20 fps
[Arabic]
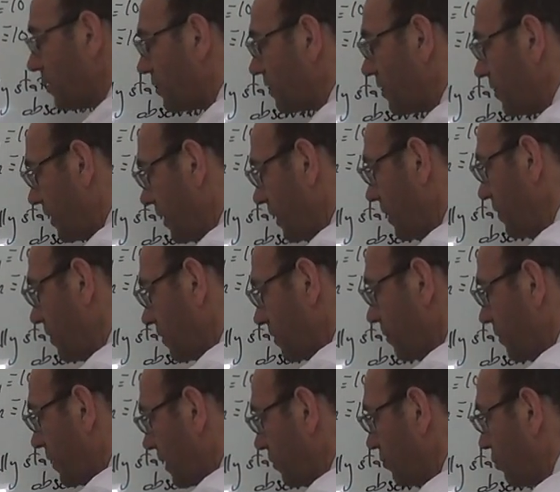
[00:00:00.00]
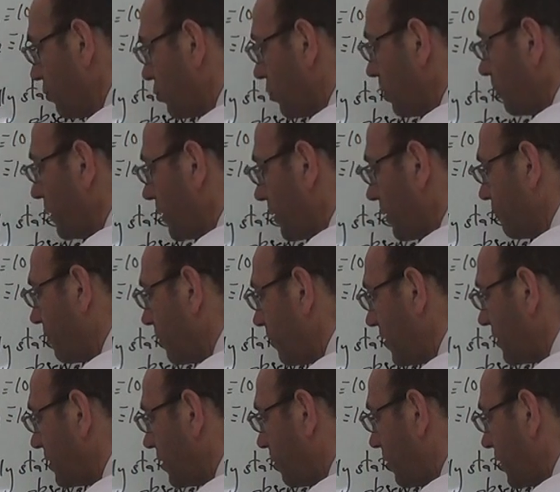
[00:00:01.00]
التنين اذا بدك تحطهم مثلا في
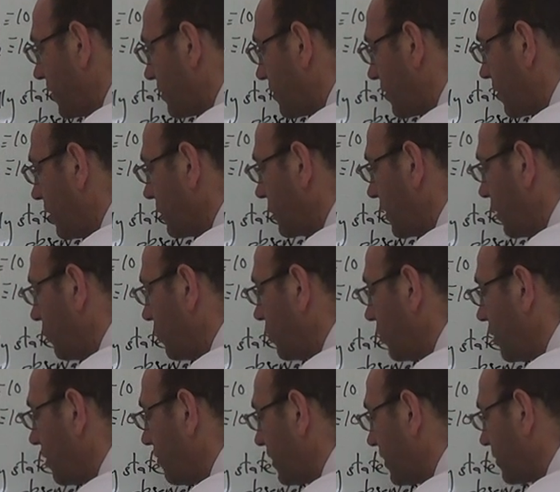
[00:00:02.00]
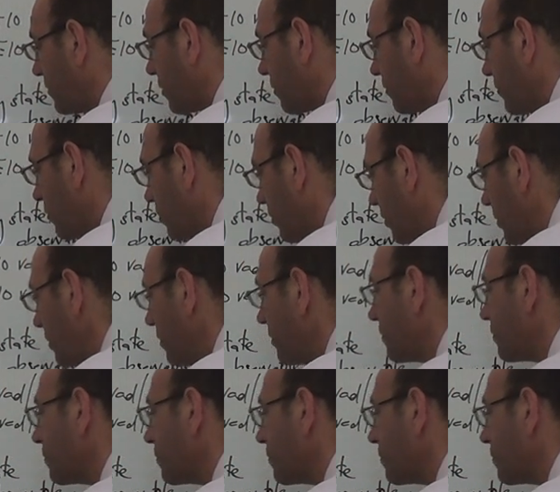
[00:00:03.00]
مالتيبلكسر رح يتحولوا لفيكتور من هون